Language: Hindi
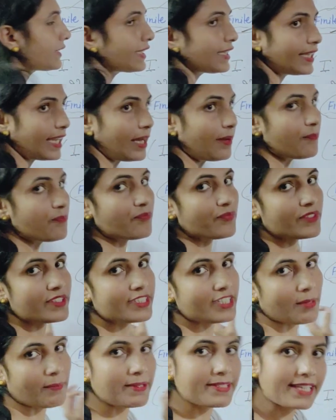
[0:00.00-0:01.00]
ठीक है
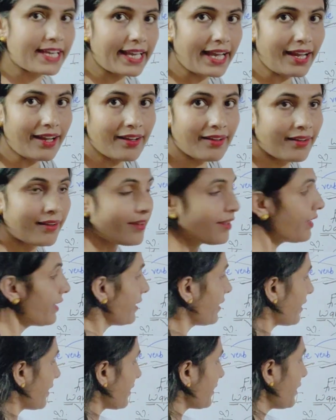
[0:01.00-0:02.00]
समझ आया
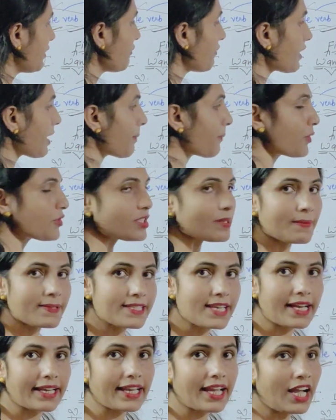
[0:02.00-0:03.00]
डिफर आपको
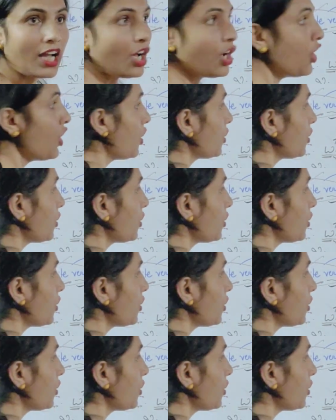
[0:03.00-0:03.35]
समझ आ गया